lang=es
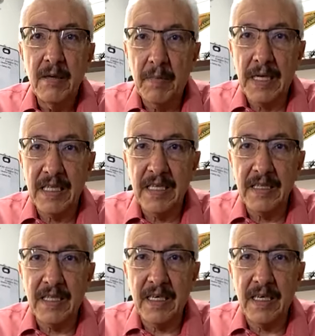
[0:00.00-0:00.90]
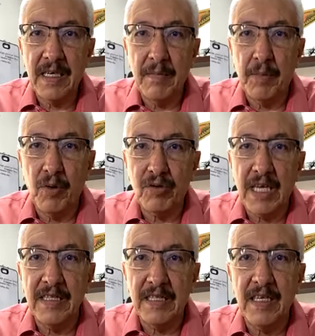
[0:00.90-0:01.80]
bastante
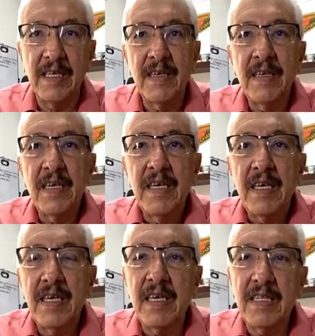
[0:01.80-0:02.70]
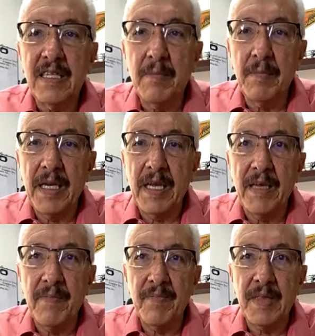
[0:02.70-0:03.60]
importante y
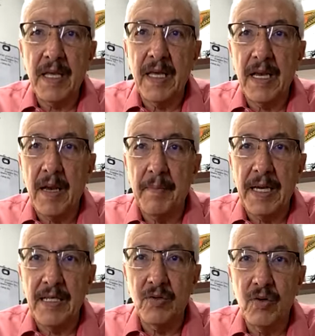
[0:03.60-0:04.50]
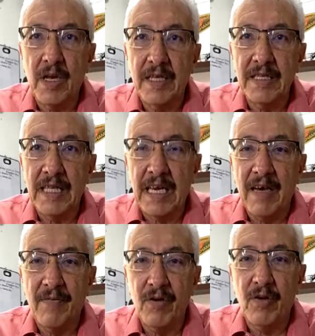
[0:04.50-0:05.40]
también eh, la península de
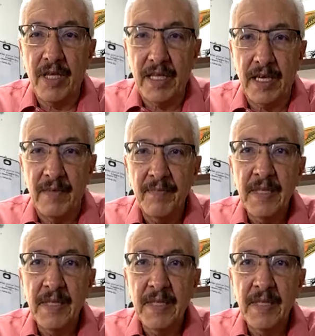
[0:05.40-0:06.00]
la Florida.